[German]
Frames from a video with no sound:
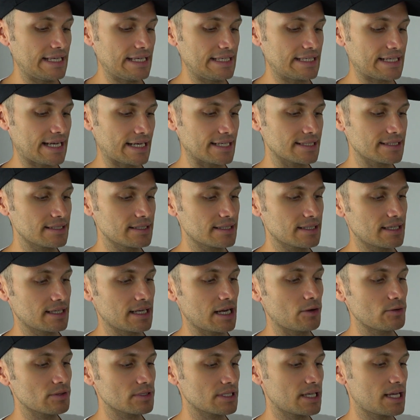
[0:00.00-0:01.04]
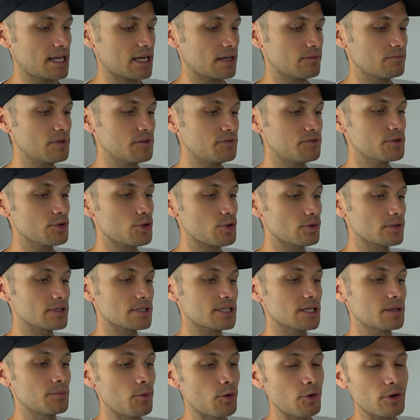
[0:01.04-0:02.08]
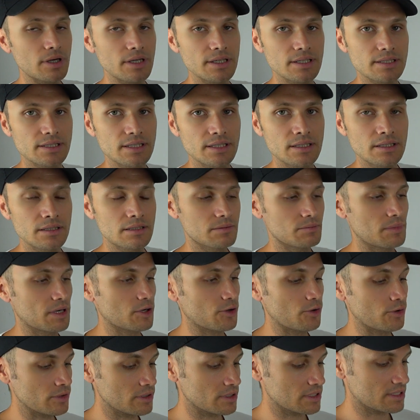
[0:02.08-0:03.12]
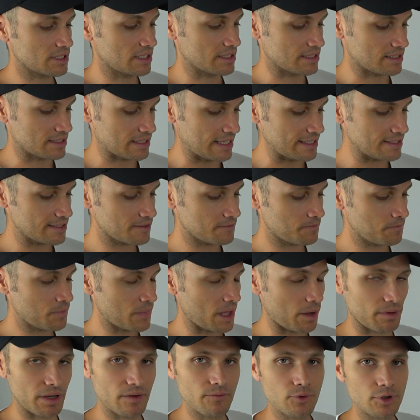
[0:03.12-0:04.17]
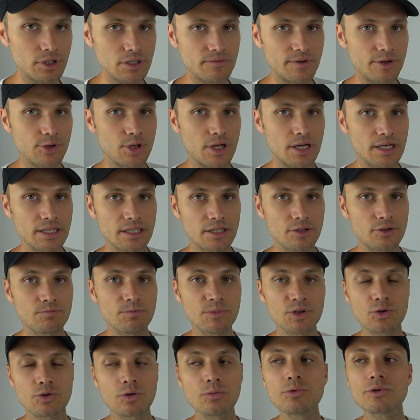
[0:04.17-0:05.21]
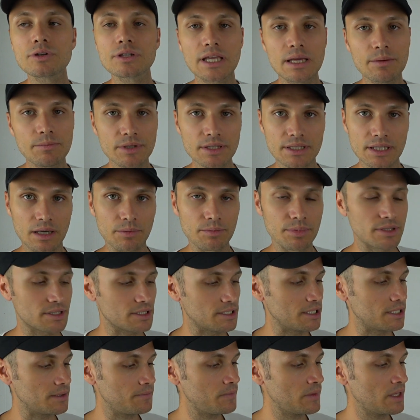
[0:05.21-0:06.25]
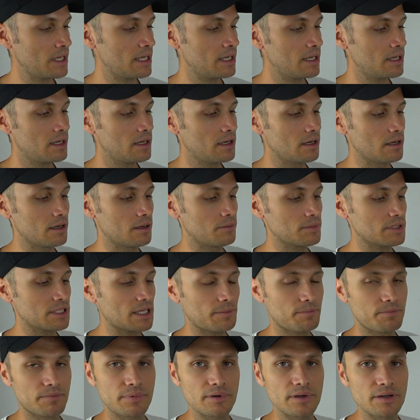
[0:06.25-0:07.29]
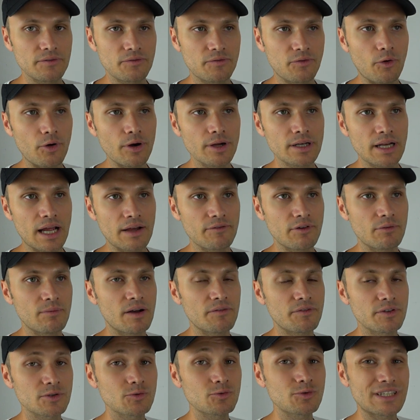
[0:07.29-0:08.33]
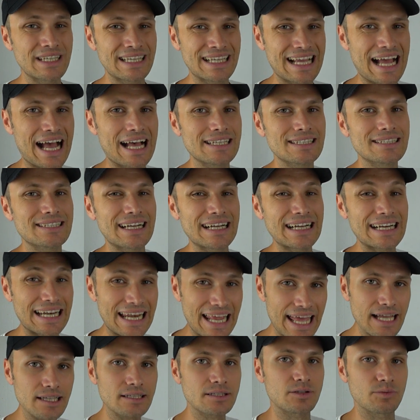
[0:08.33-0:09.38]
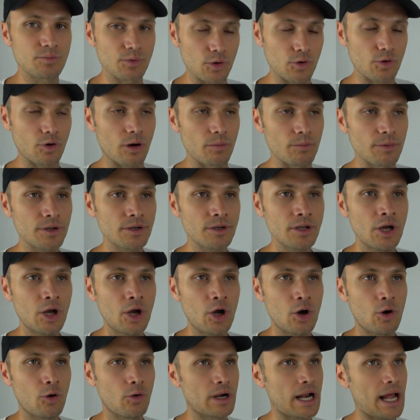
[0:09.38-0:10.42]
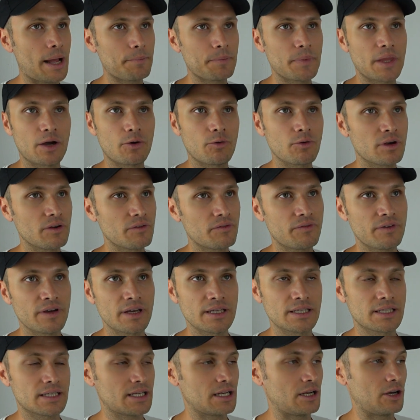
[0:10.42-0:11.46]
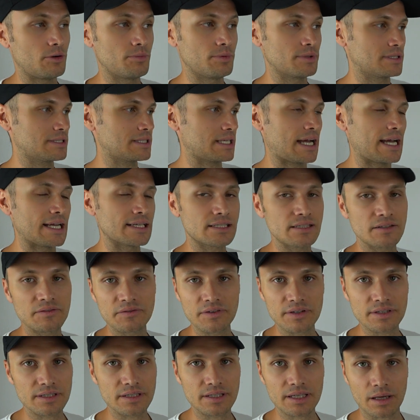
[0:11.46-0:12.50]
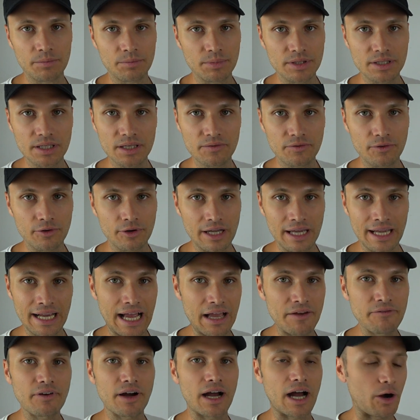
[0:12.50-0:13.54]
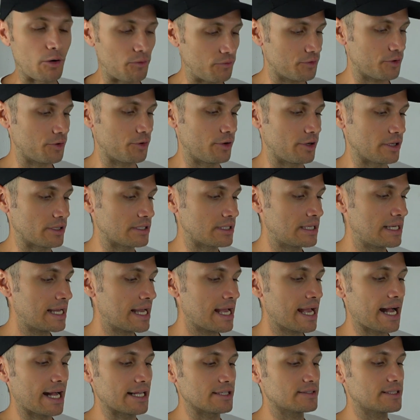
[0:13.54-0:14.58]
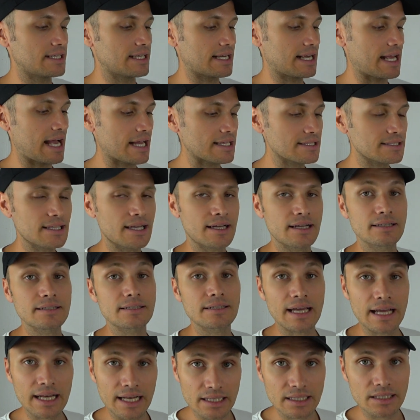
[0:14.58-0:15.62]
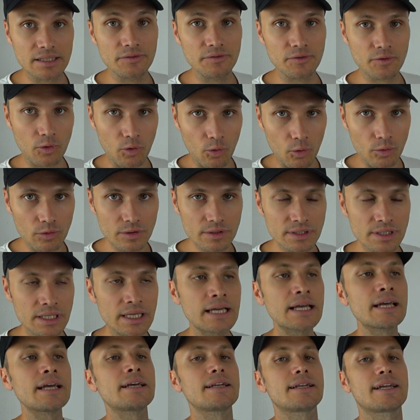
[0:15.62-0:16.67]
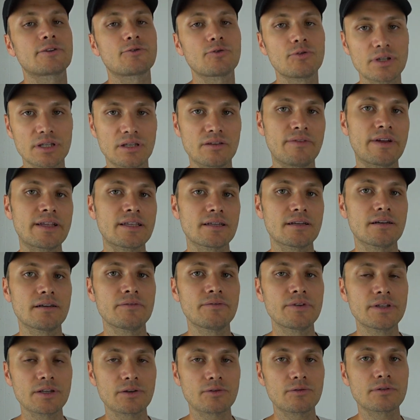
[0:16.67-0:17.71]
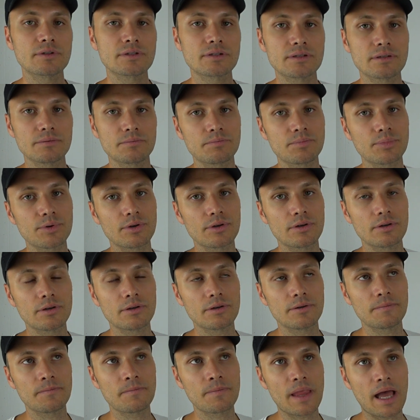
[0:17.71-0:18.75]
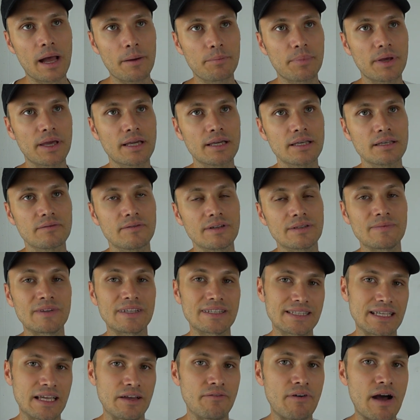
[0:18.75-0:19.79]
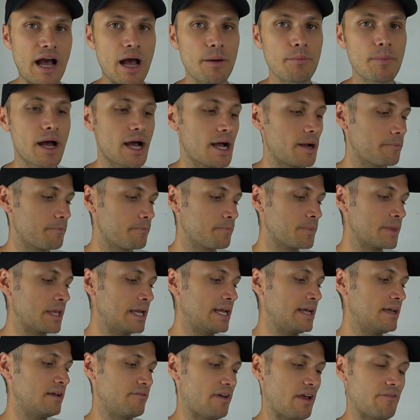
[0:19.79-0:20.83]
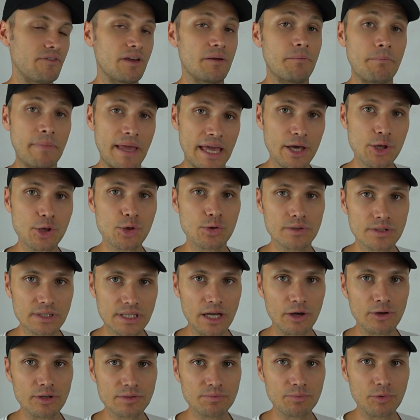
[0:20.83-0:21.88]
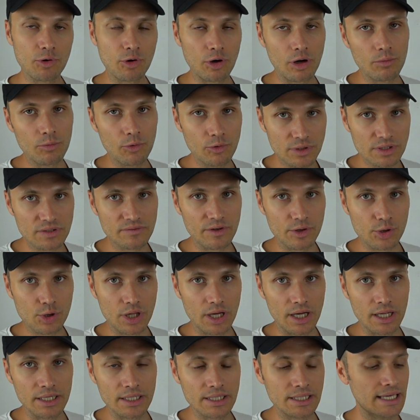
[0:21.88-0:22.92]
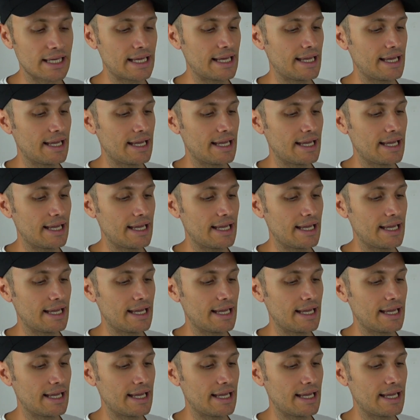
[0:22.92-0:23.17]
Ich kann jetzt nicht genau sagen, wie viele Schuss hier möglich sind. Man könnte das jetzt testen, aber dann würde ich wahrscheinlich mich dumm und dämlich repetieren. Ähm, ich habe vorhin einfach mal versucht, den Gastank leer zu bekommen und habe nach ungefähr, ich glaube, 30, 40 Repetiervorgängen einfach aufgehört. Also der Gastank ist relativ groß. Natürlich äh, witterungsabhängig, wenn wir sehr warm haben, werden wir mehr Schuss rausbekommen höchstwahrscheinlich.